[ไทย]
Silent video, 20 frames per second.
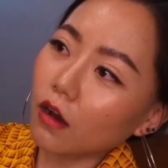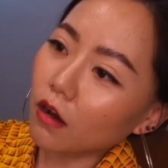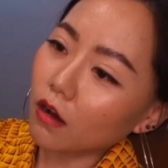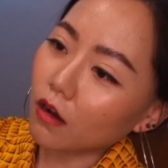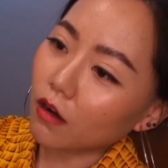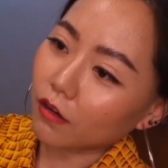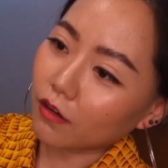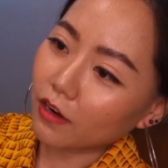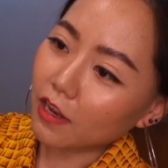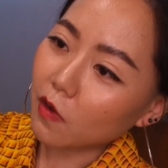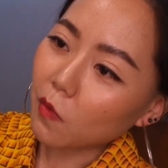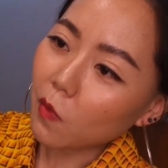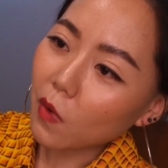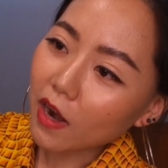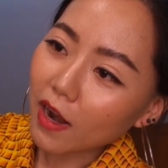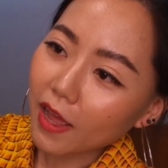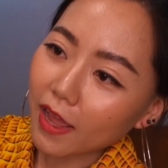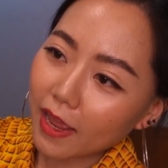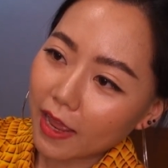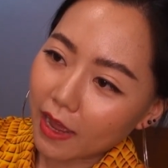ของเขาเรียก
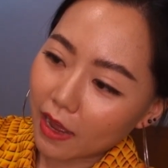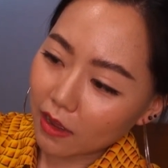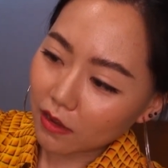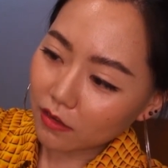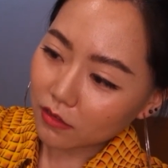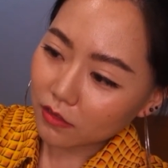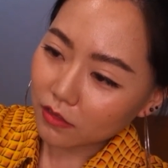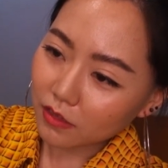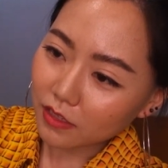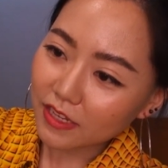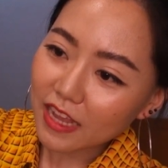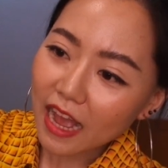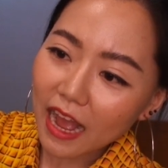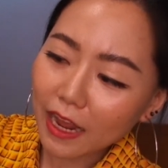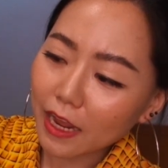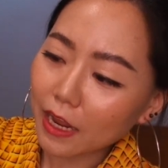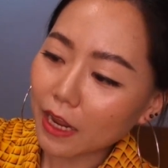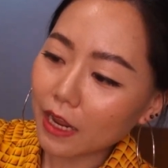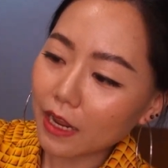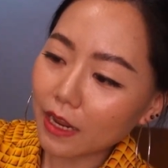ว่าอะไรอะใย
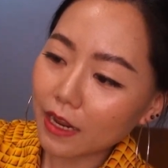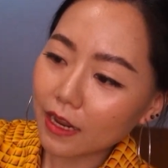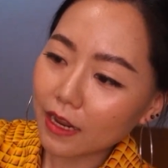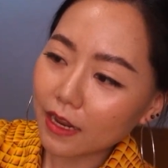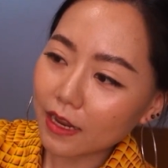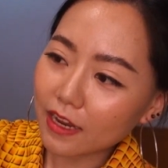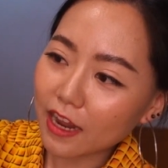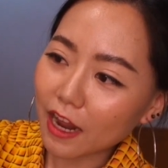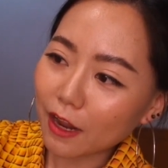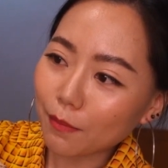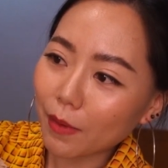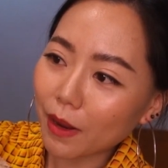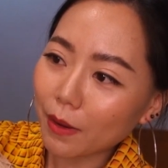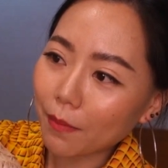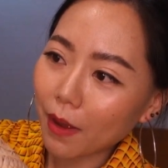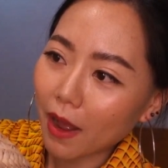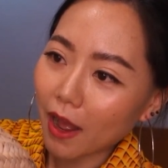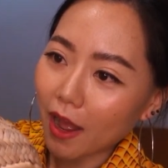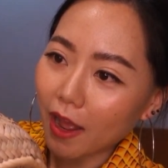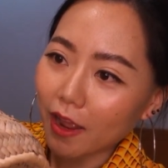ใยใบ
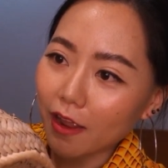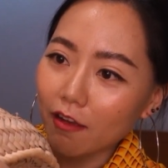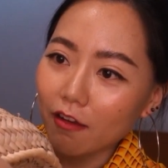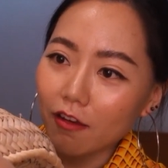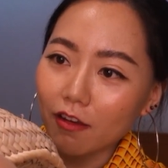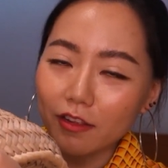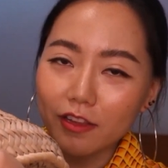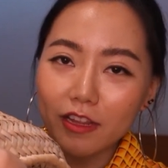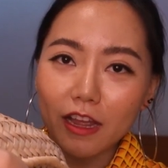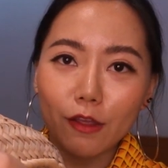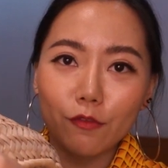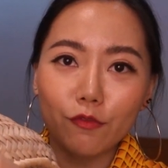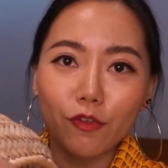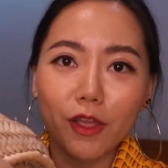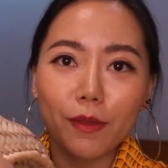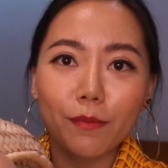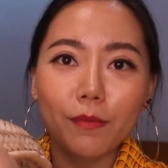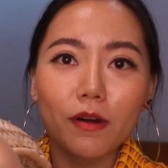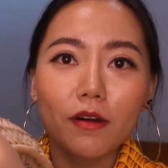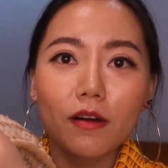ไม้อะใยไฟ
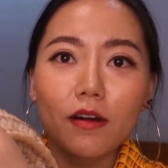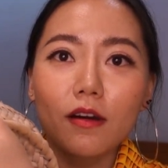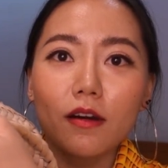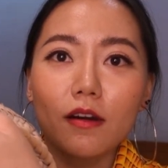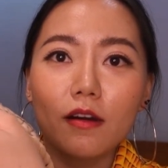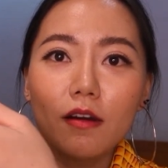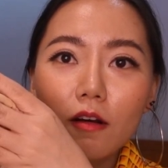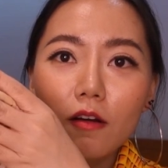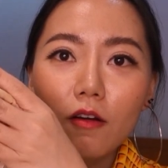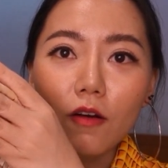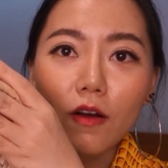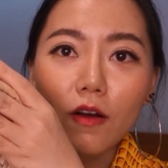เบอร์ข